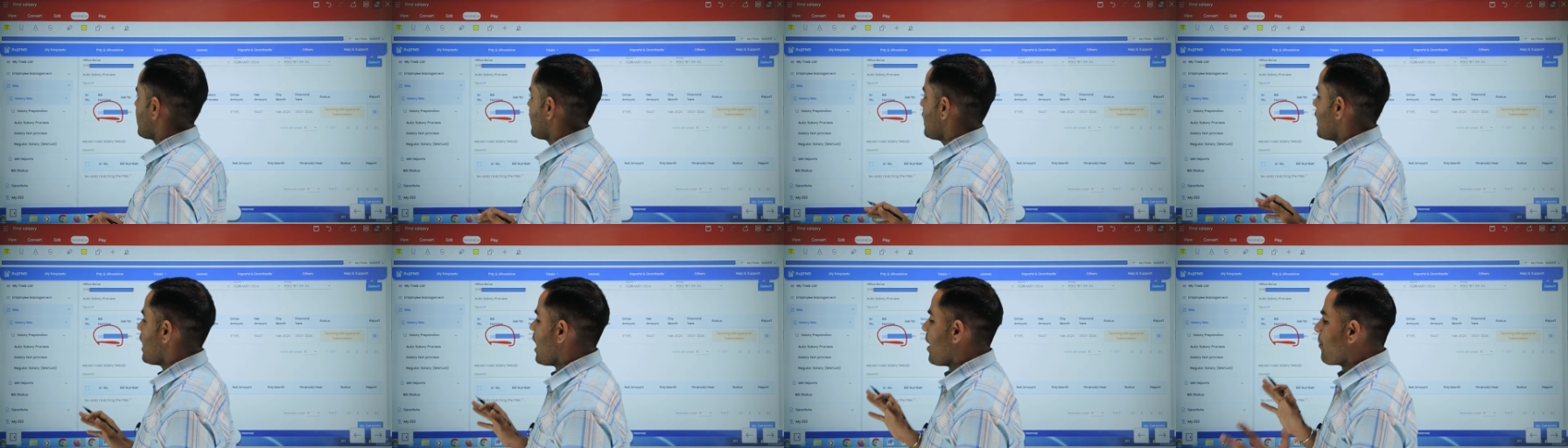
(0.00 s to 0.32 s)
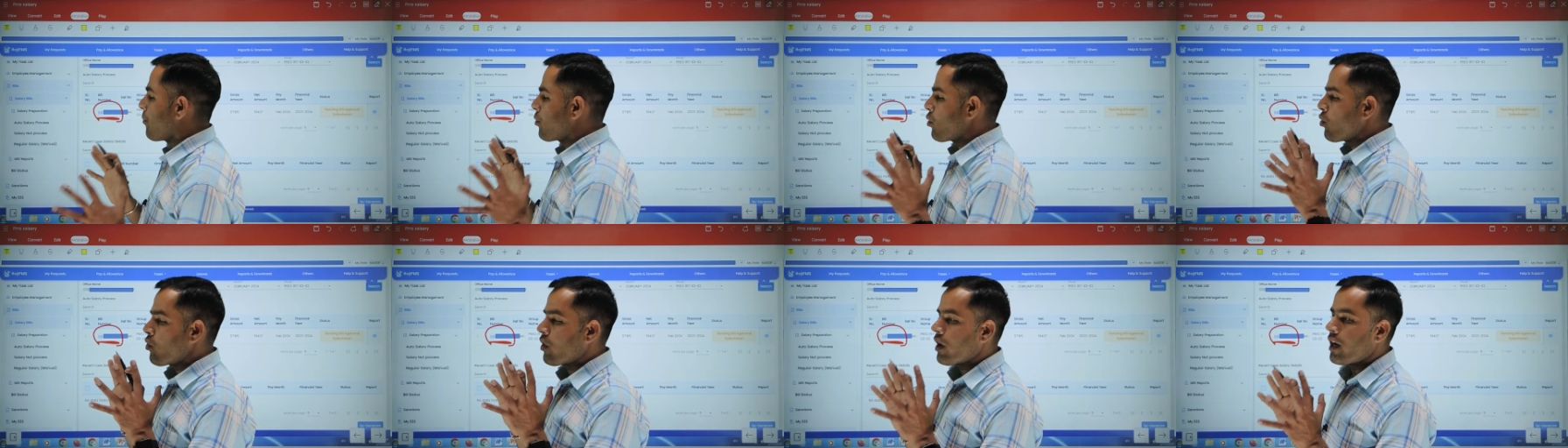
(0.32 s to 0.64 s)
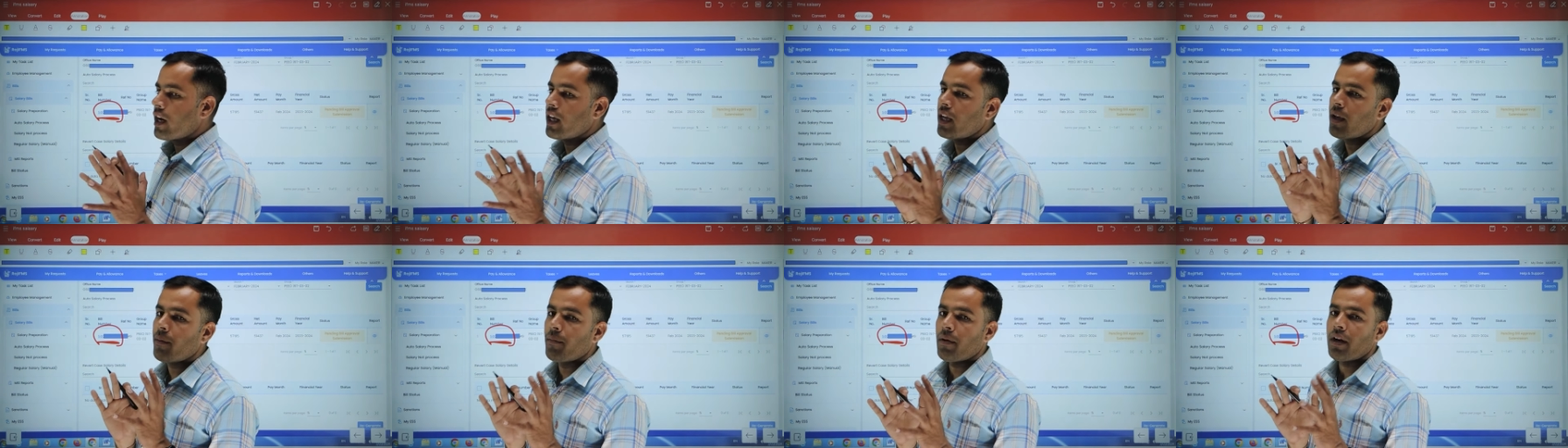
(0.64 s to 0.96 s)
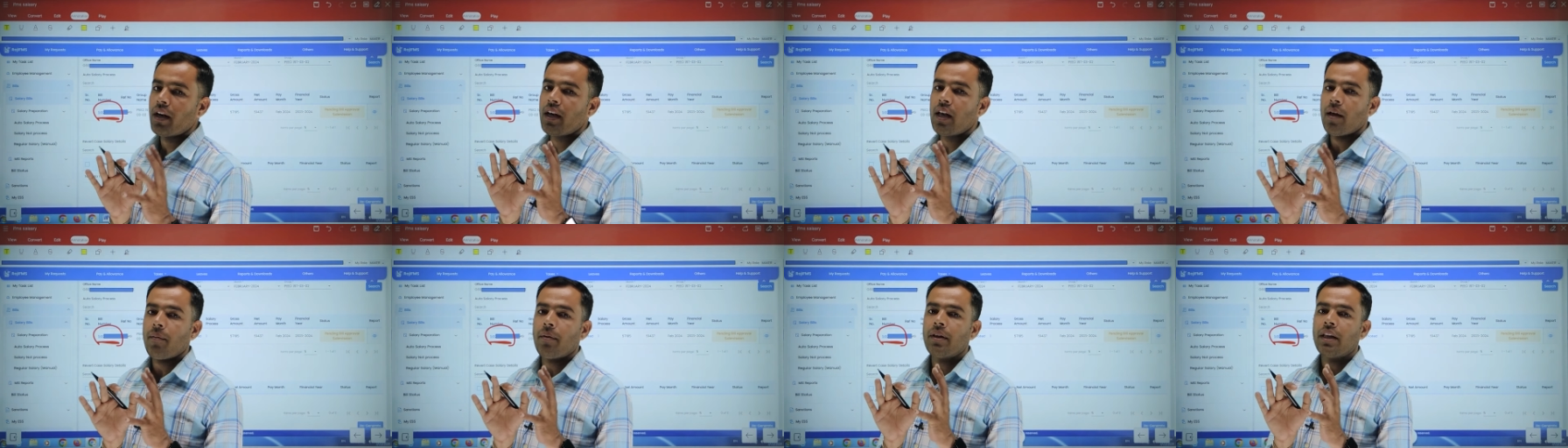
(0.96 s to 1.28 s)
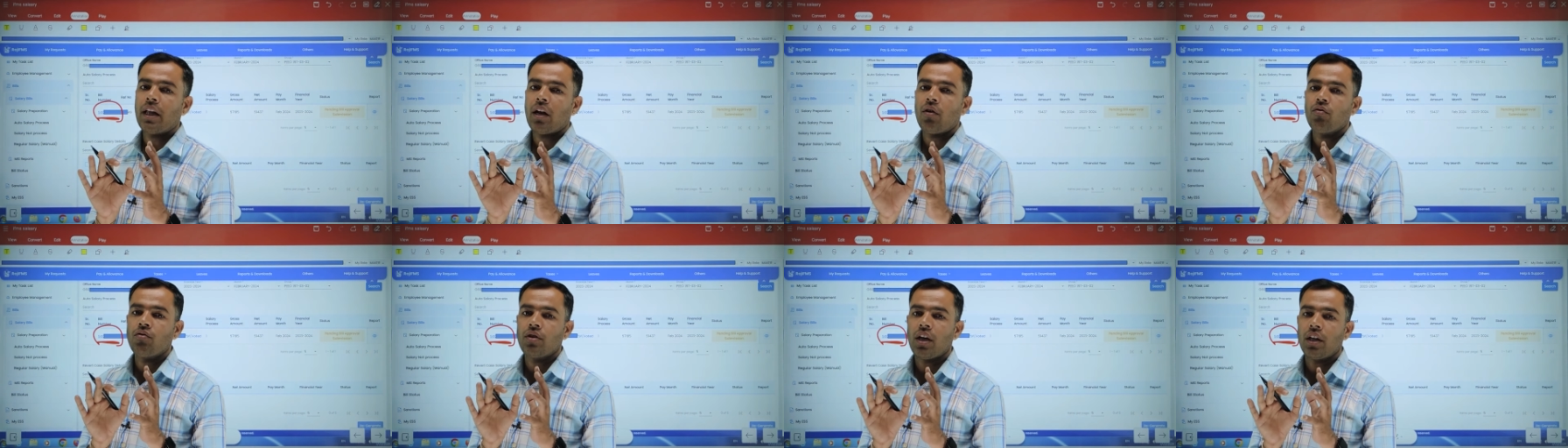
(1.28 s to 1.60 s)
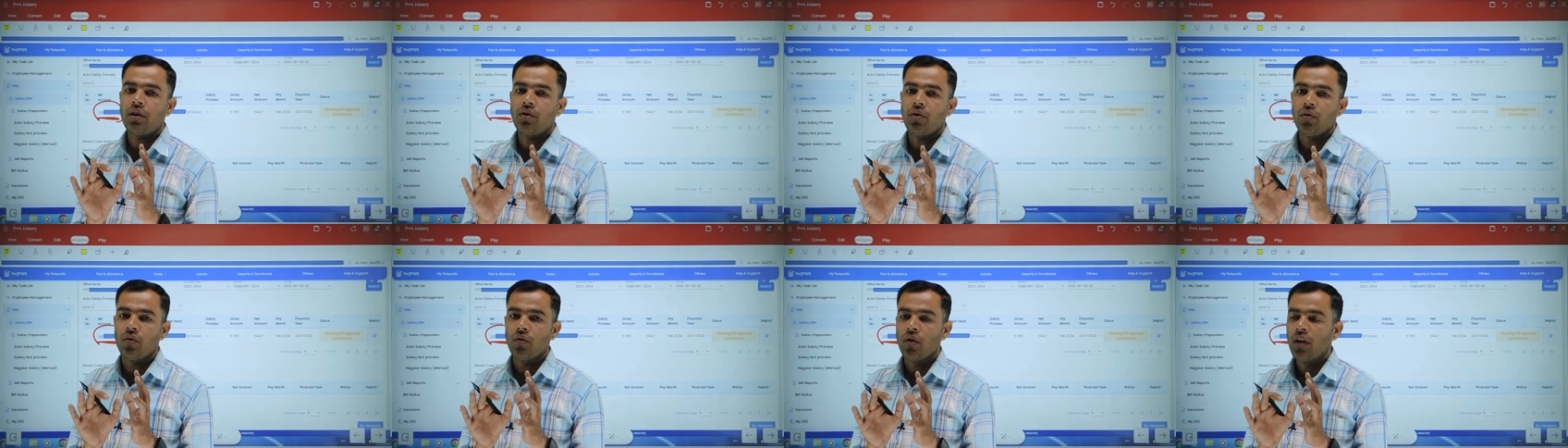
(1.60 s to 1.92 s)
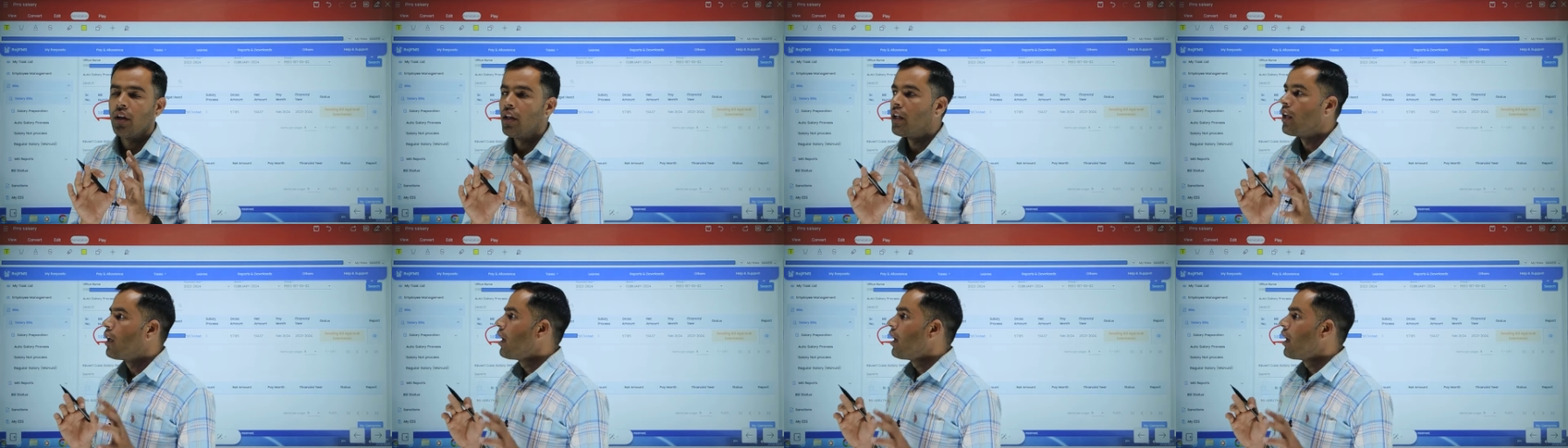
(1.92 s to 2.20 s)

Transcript: दिखेंगे अप्रूव करने की प्रक्रिया बता रहा हूँ साथियों